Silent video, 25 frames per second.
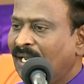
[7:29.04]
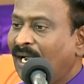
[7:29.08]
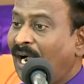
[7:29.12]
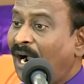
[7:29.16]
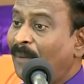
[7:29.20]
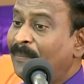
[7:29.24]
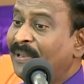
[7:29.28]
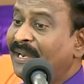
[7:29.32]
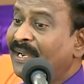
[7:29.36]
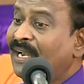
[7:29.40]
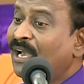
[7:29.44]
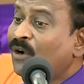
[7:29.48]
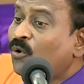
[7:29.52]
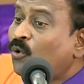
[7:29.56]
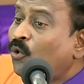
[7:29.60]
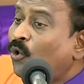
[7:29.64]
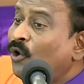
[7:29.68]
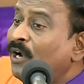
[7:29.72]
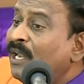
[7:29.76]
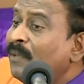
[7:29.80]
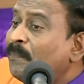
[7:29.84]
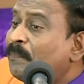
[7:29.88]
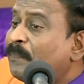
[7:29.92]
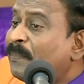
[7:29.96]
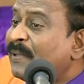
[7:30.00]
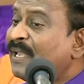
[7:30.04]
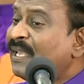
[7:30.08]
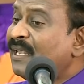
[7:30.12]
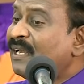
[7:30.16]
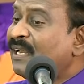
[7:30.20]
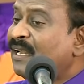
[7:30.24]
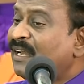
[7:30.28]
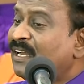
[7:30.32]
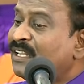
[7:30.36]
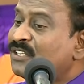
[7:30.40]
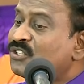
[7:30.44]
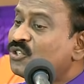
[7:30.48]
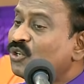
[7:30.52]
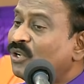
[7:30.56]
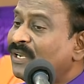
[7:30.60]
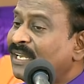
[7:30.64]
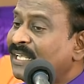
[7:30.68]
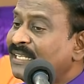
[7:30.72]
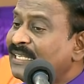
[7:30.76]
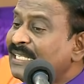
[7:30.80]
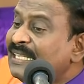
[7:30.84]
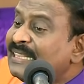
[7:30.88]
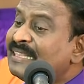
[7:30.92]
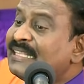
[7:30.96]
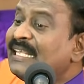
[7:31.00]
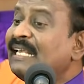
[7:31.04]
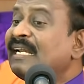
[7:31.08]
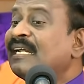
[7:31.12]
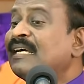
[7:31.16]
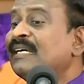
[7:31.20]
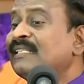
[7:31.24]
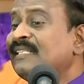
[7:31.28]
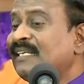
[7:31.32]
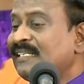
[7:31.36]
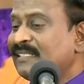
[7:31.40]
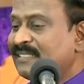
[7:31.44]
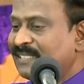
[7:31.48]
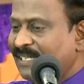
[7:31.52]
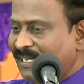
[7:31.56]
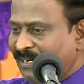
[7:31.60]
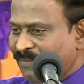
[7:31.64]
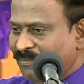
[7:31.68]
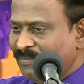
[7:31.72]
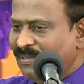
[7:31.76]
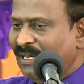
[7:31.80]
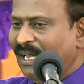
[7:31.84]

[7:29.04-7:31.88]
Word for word: அப்படின்னா கொடுப்பேன் என்று சொன்னது தீர்க்க தரிசனம்